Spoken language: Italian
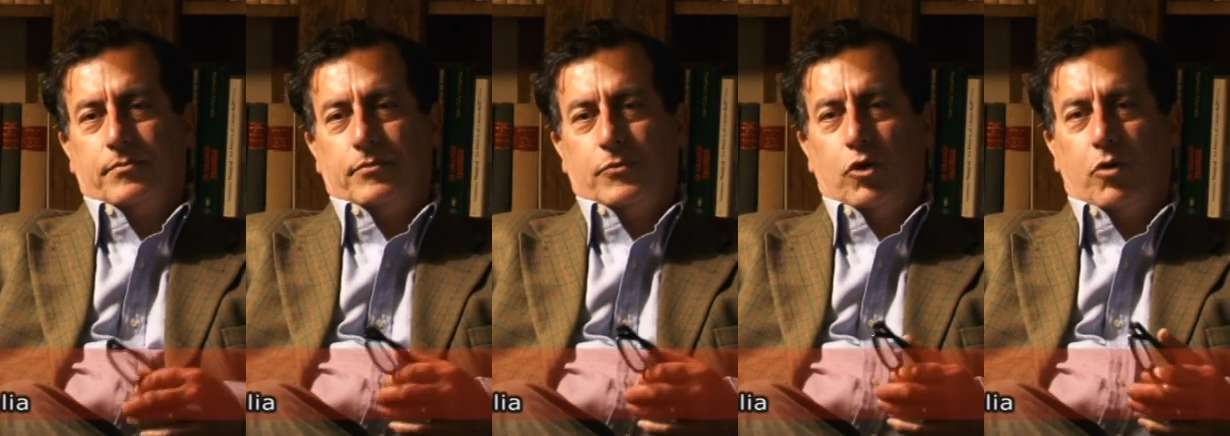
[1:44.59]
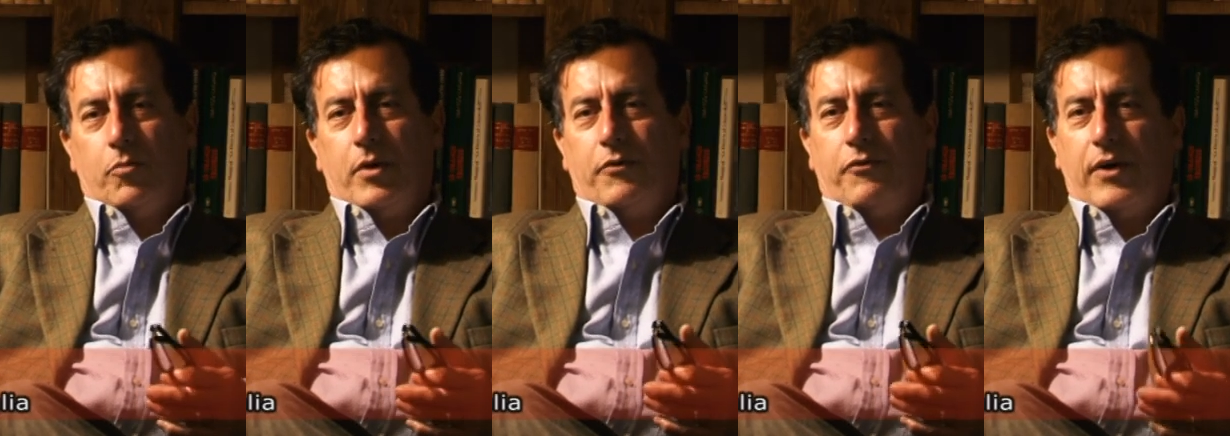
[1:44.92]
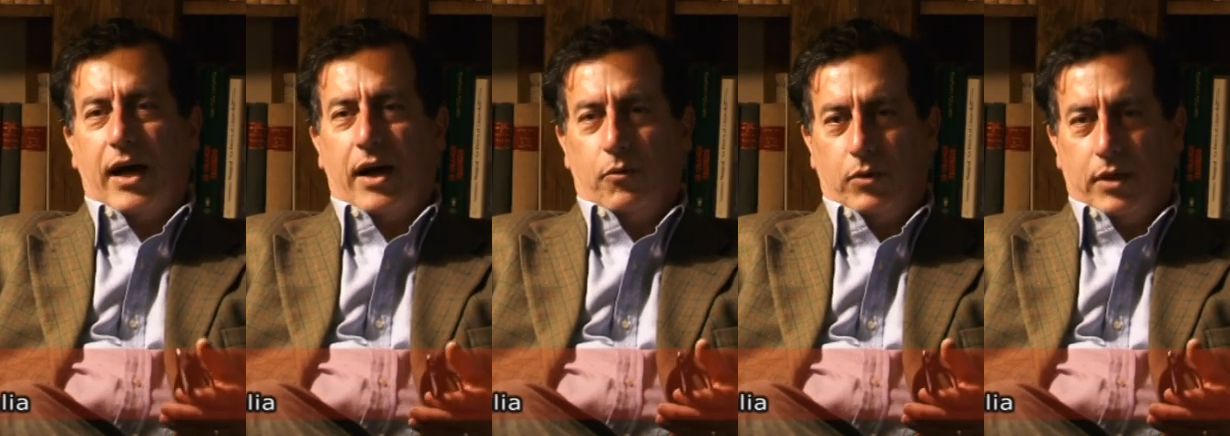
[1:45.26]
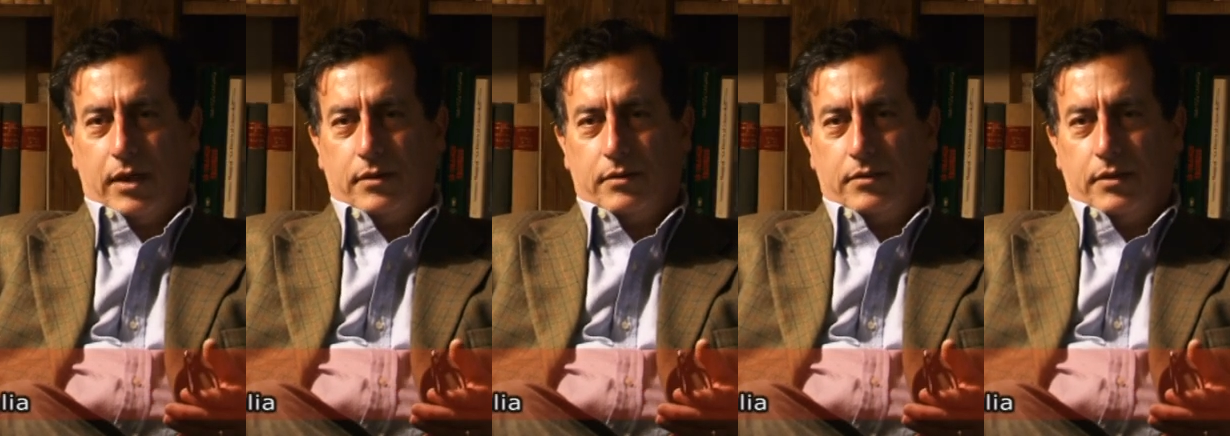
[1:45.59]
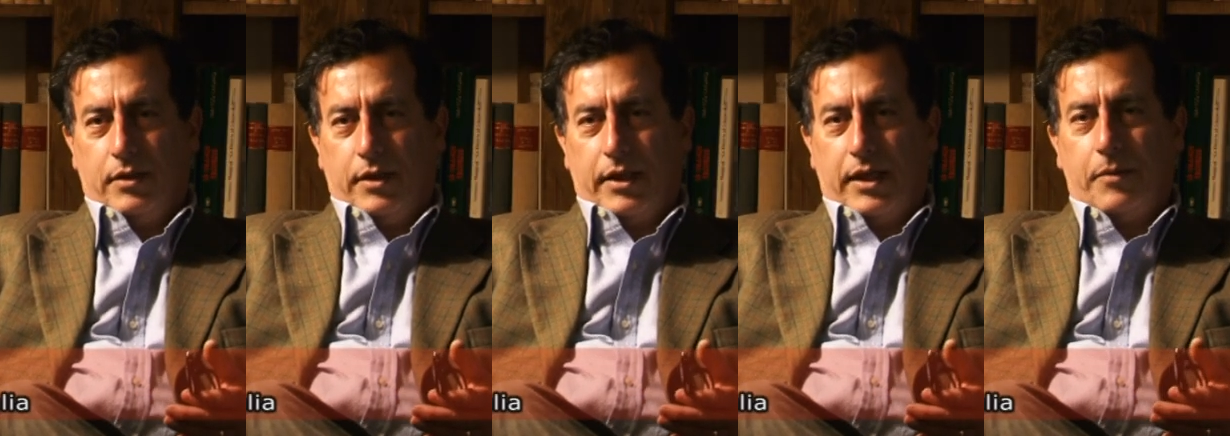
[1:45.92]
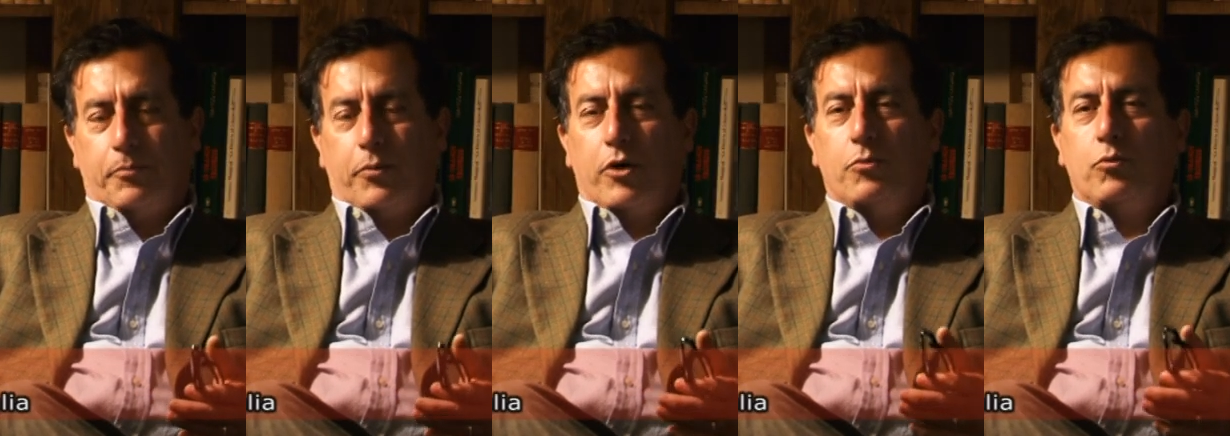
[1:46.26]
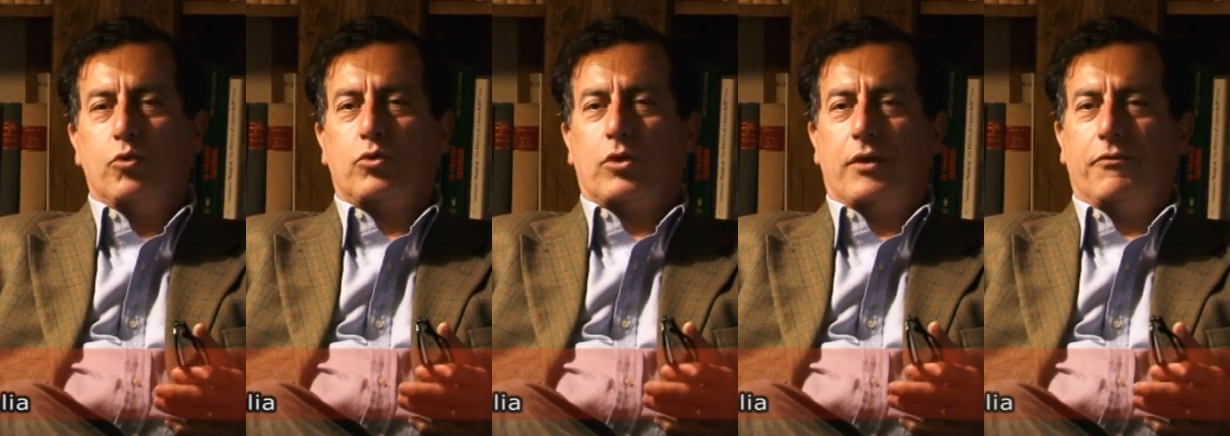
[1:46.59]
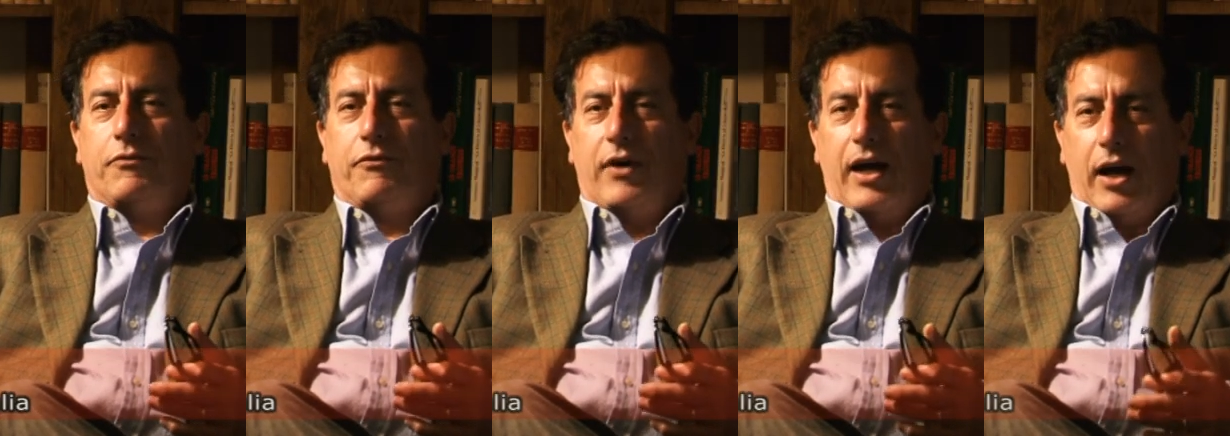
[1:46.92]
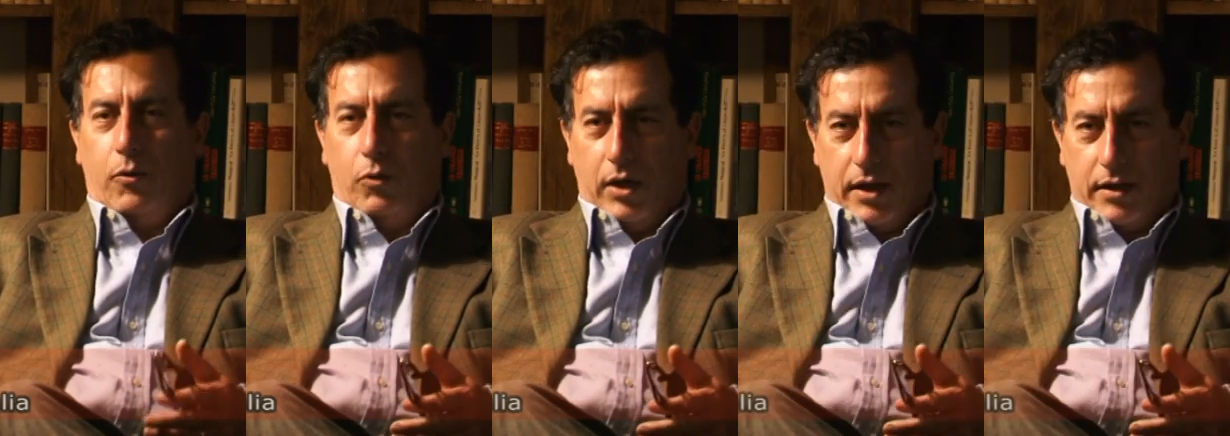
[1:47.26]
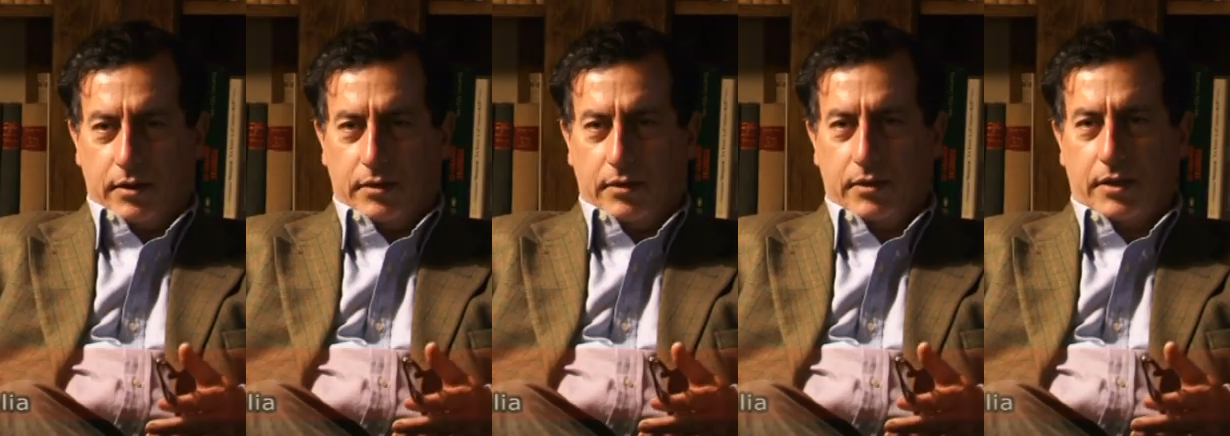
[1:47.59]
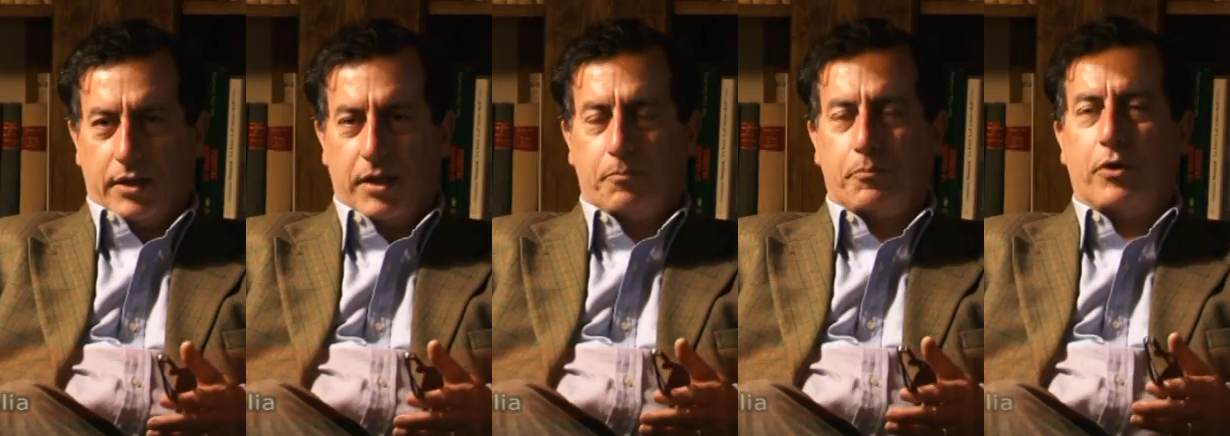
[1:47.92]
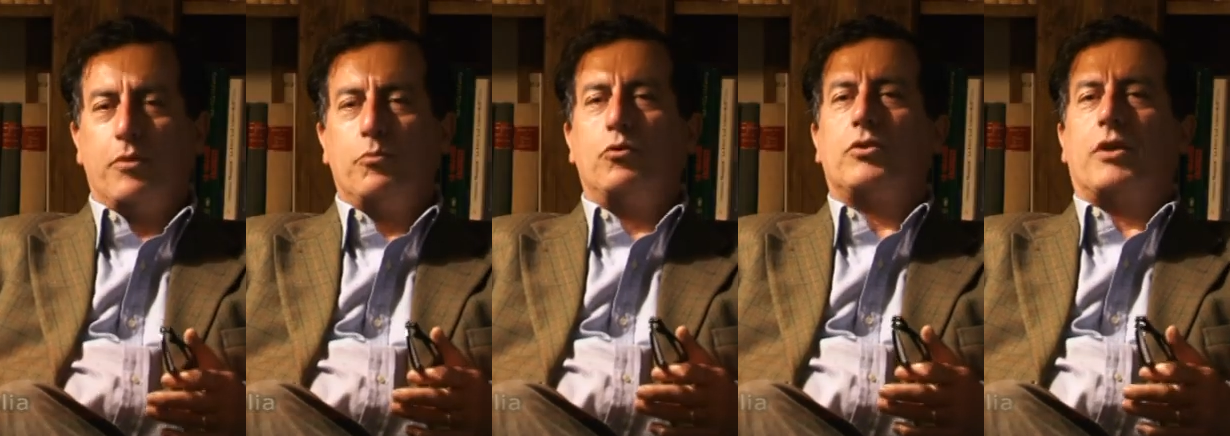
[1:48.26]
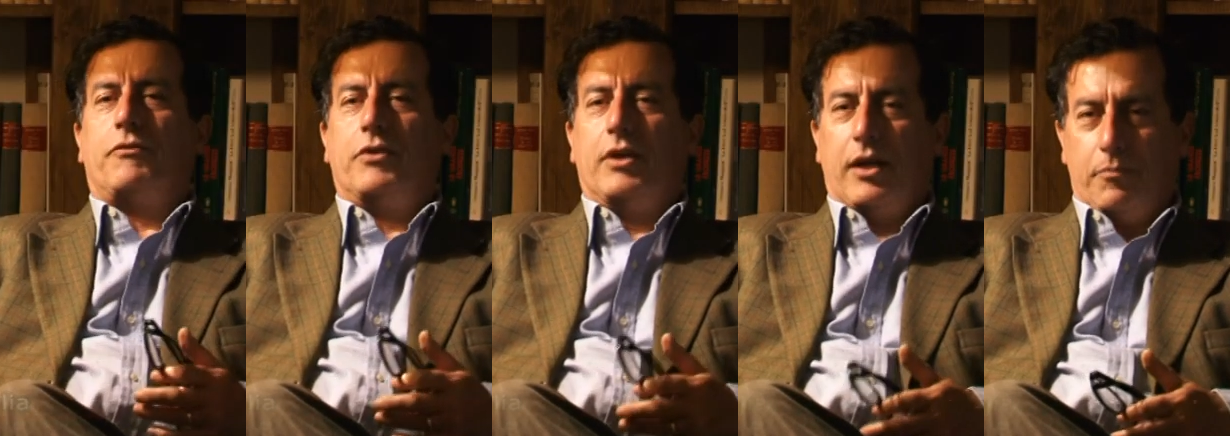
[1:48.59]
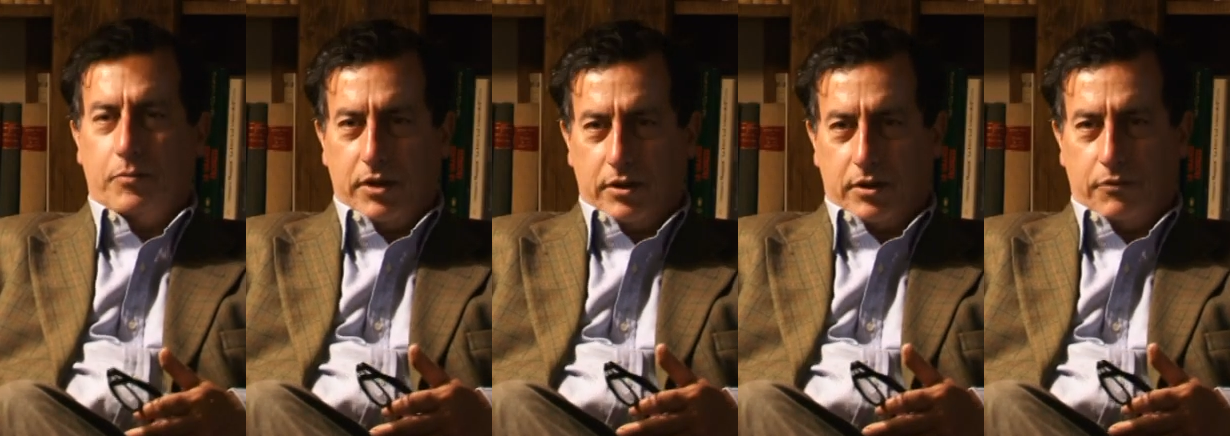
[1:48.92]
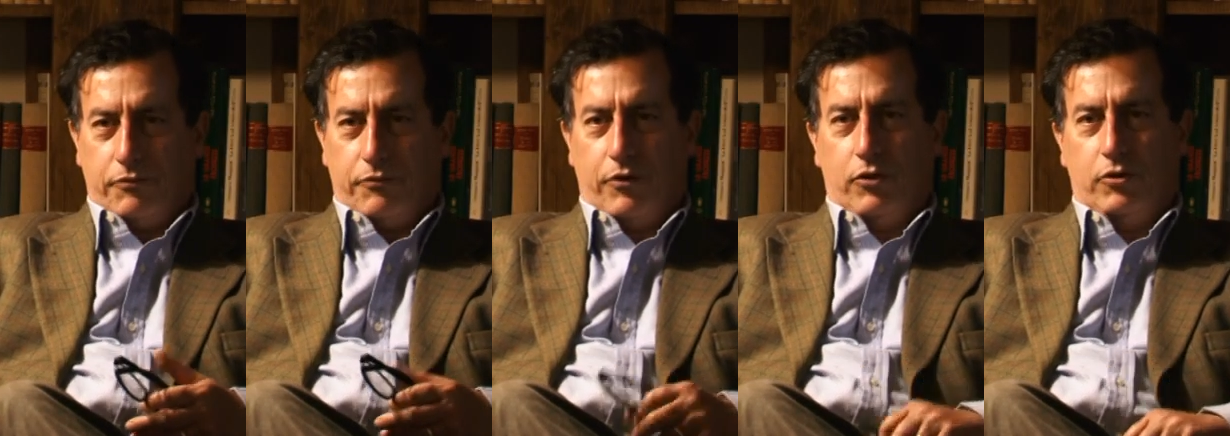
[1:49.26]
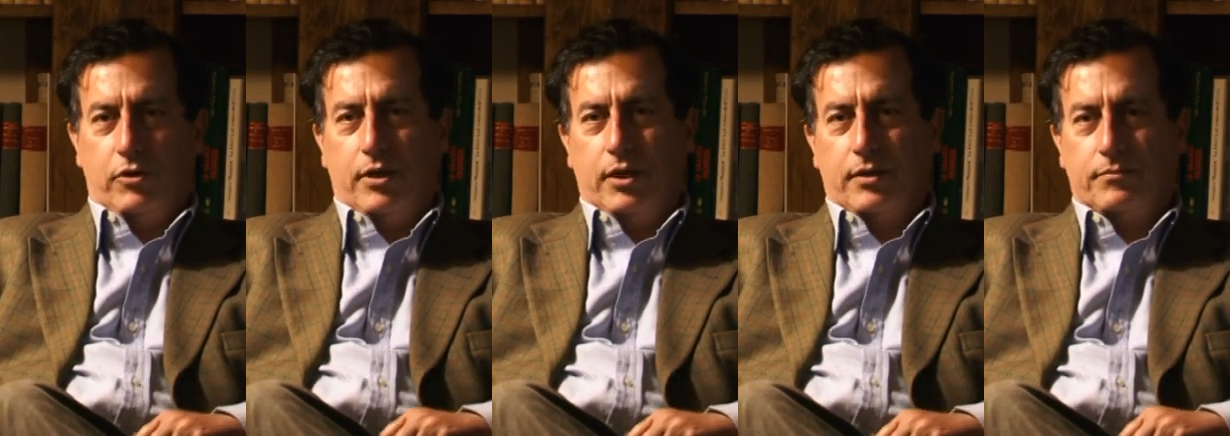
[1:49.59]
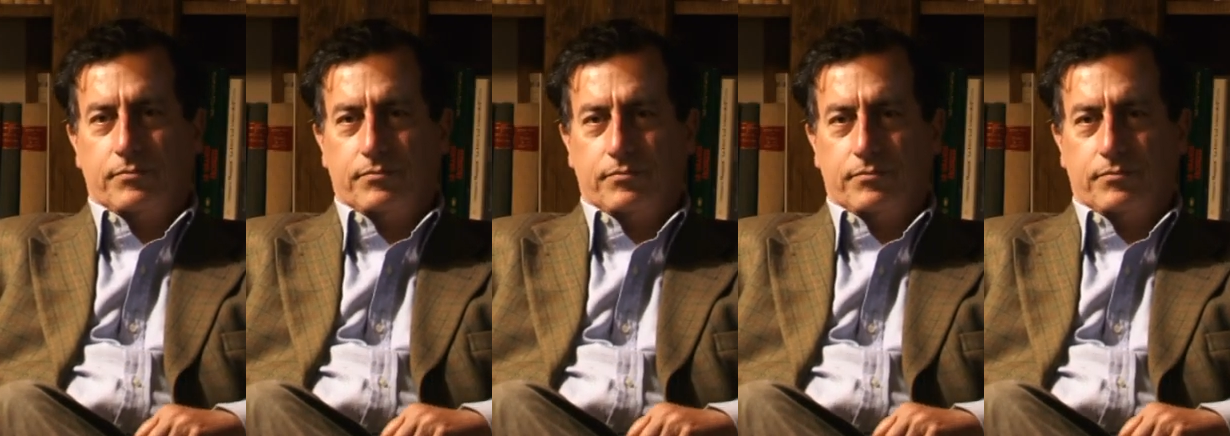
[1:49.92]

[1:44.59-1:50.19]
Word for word: nome fauna che poi muta in faula, che poi muta finalmente in foglia.